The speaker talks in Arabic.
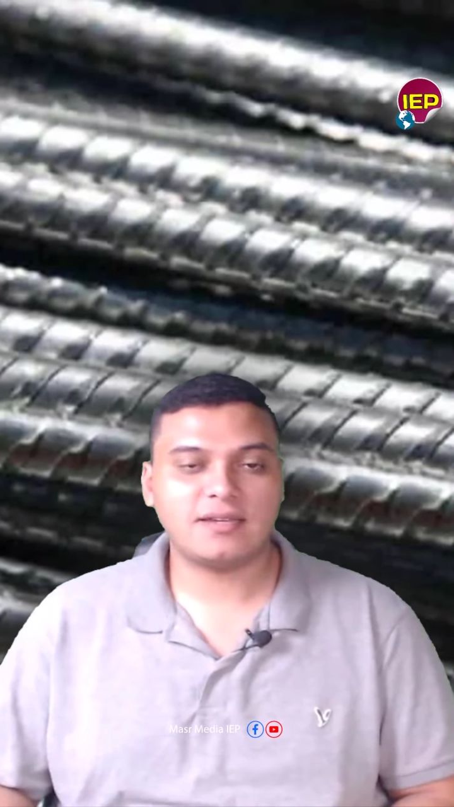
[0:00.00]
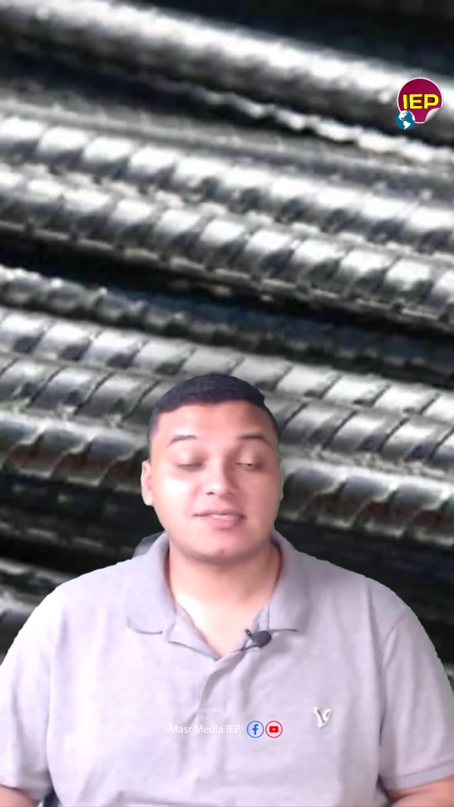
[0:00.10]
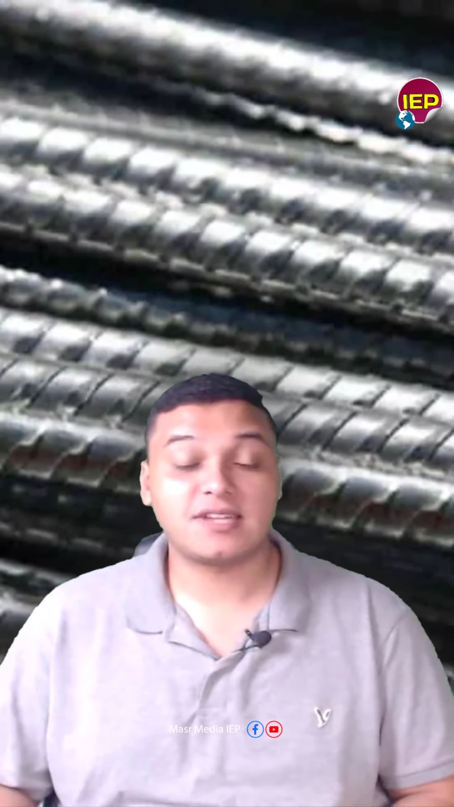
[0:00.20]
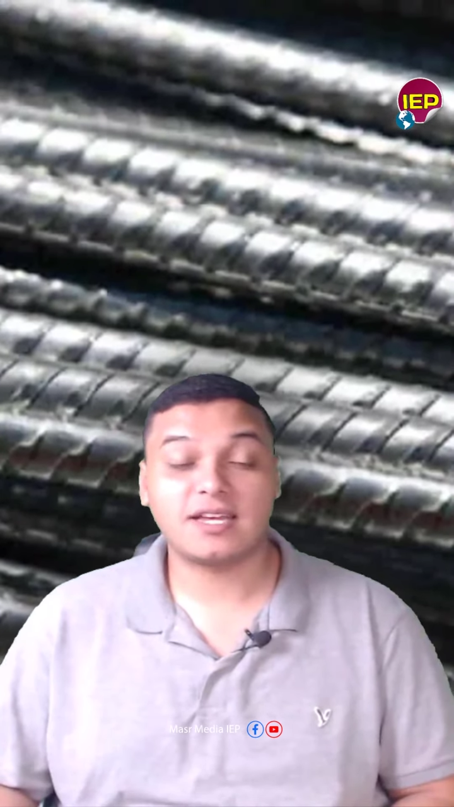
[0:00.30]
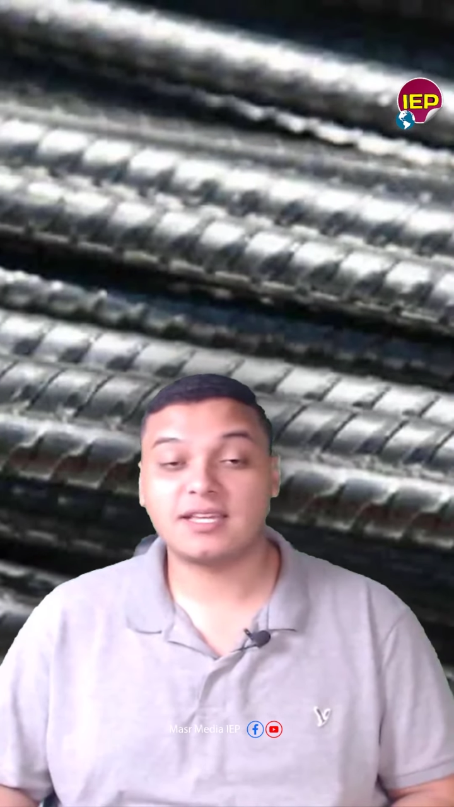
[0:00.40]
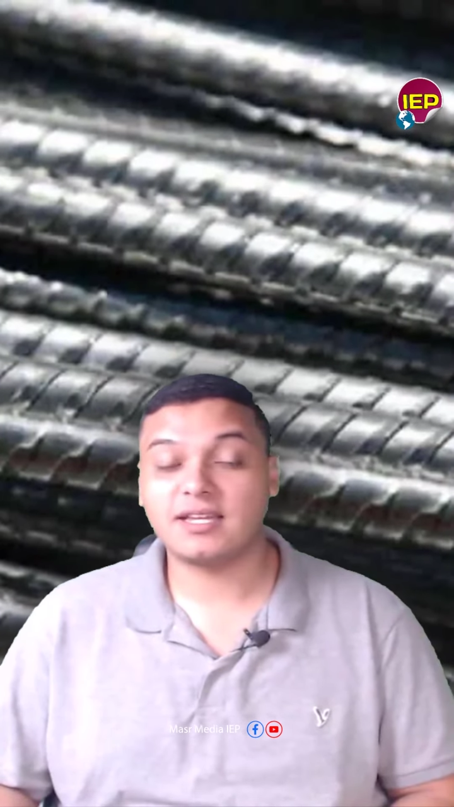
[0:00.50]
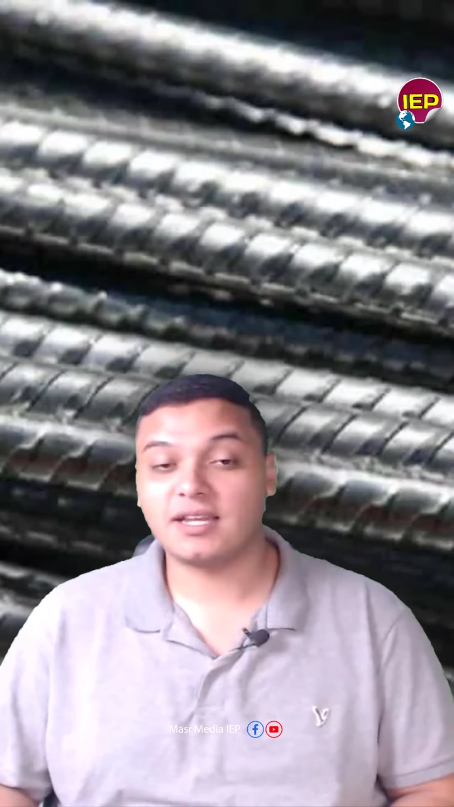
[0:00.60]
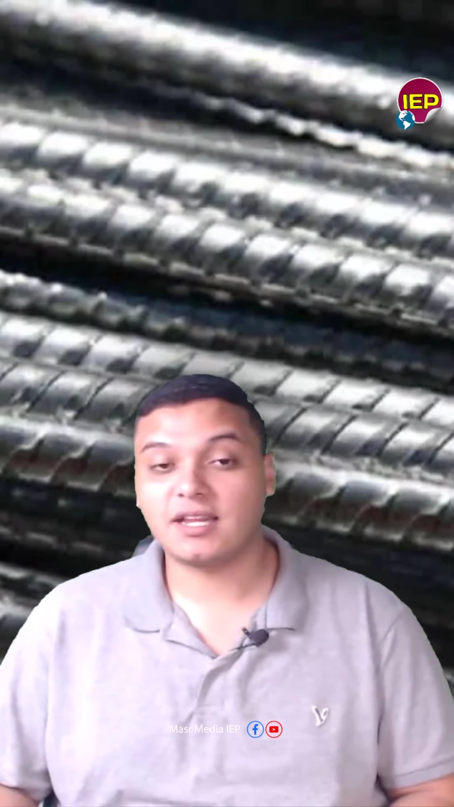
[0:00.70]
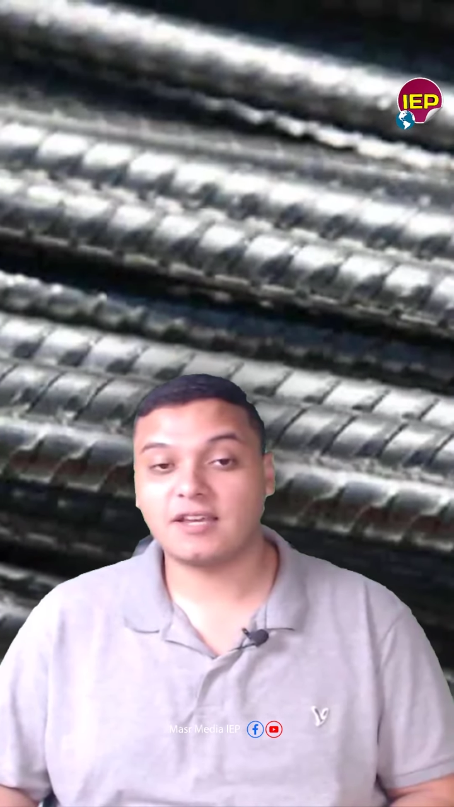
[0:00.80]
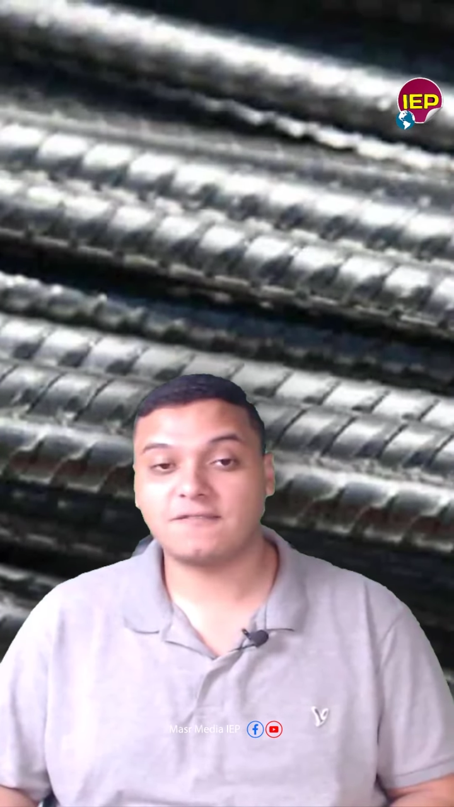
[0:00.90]
سجل
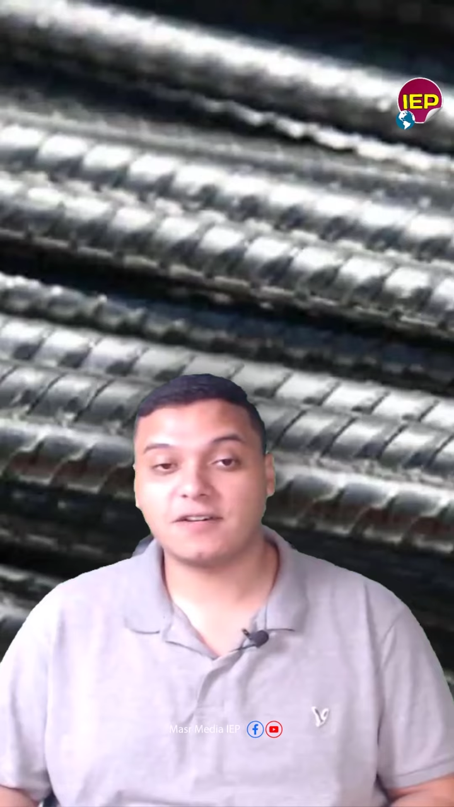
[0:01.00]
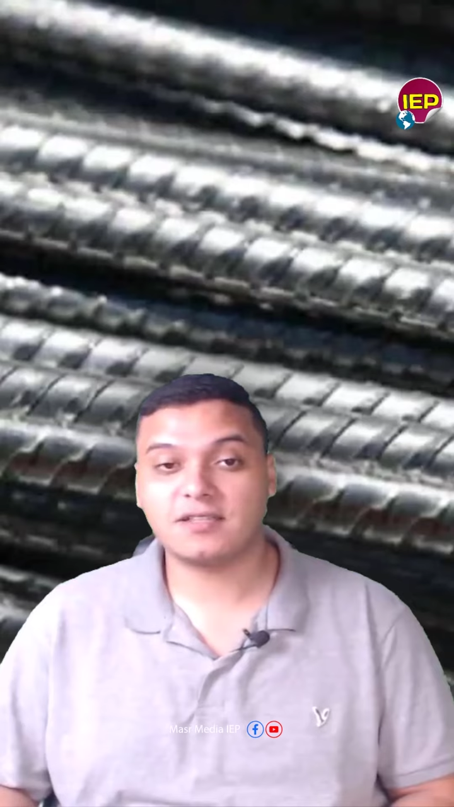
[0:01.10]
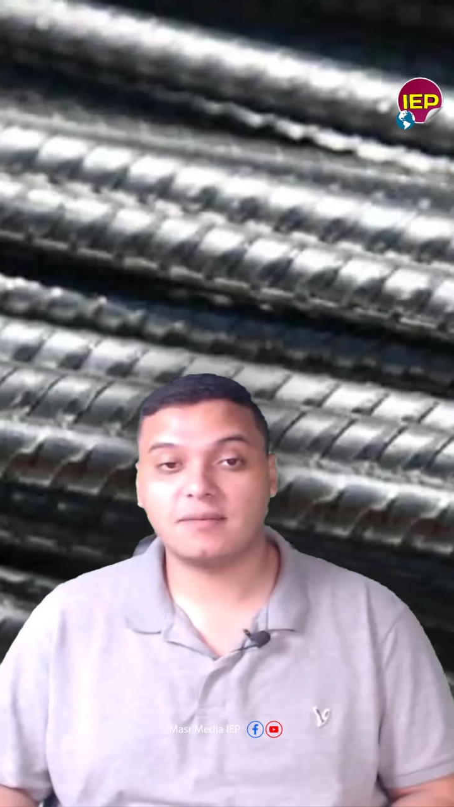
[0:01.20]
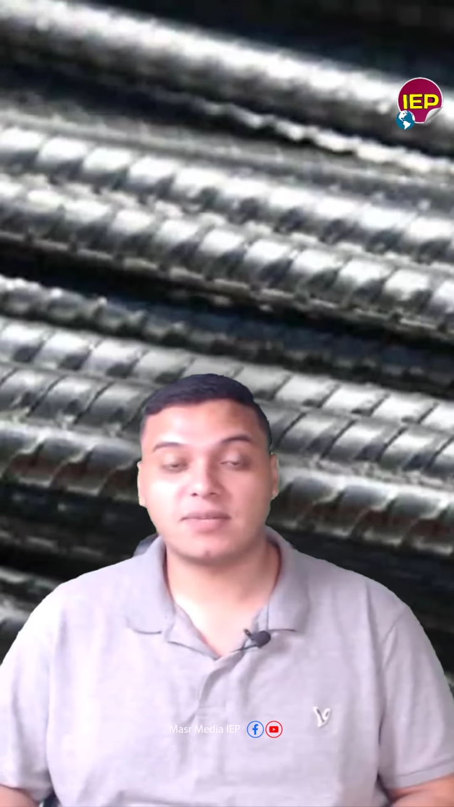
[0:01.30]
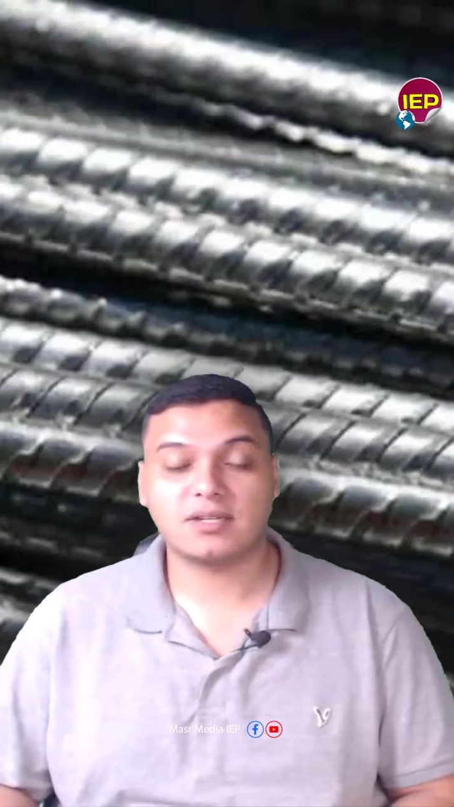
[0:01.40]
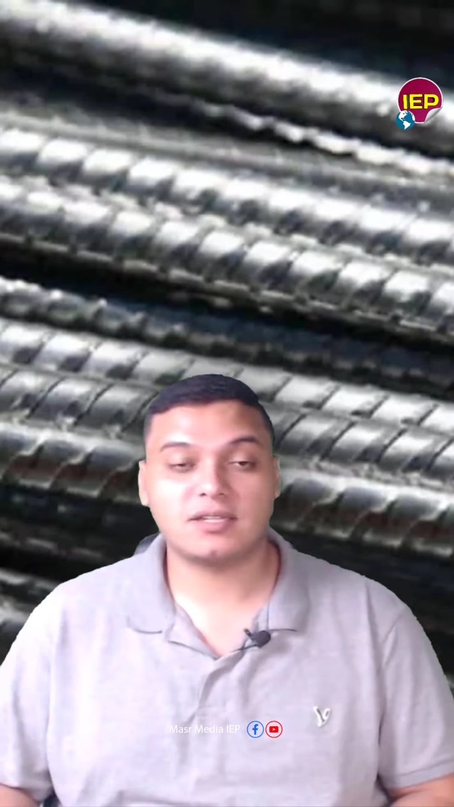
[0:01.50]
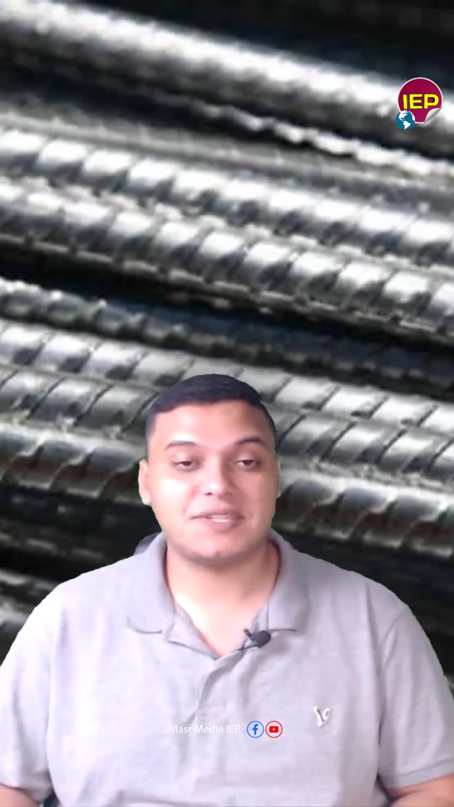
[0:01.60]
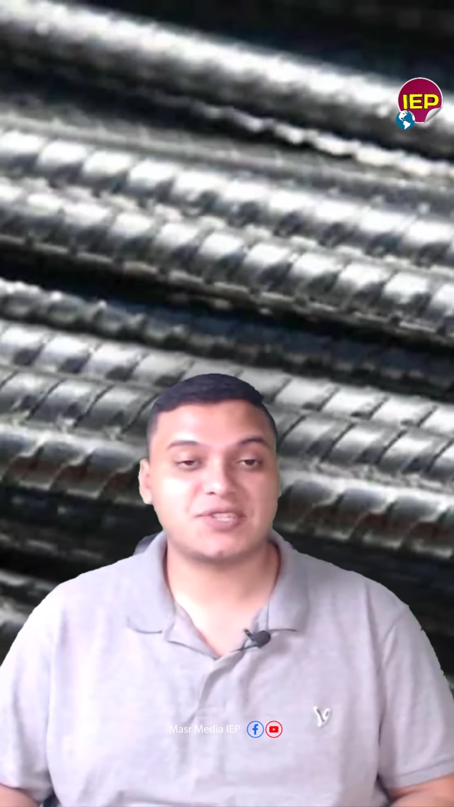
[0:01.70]
انخفاضا بقيمة